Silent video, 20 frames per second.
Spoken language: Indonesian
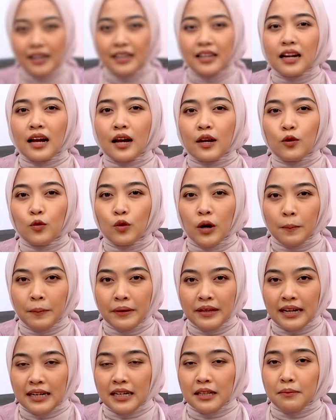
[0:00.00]
adalah dua
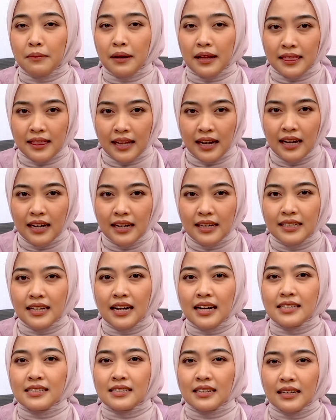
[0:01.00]
penyakit mata
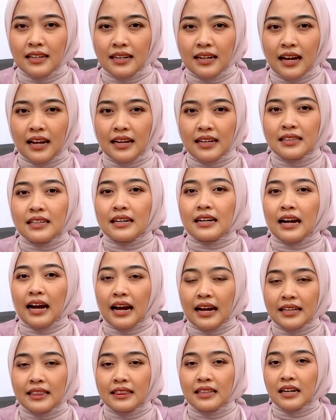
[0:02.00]
yang seringkali
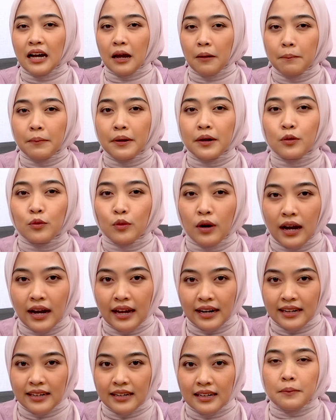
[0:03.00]
terkait dengan
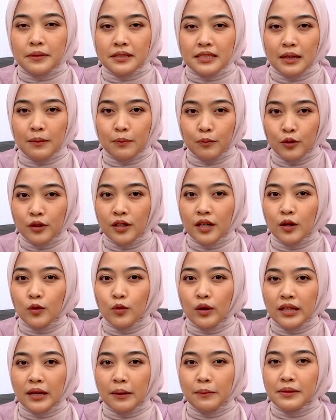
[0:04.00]
penuaan, meskipun
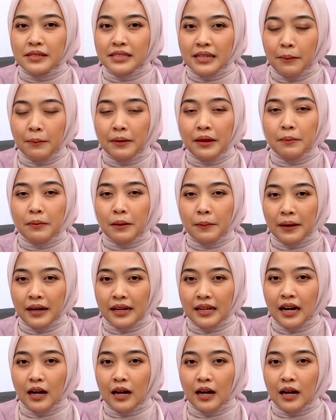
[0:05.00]
keduanya bisa menyebabkan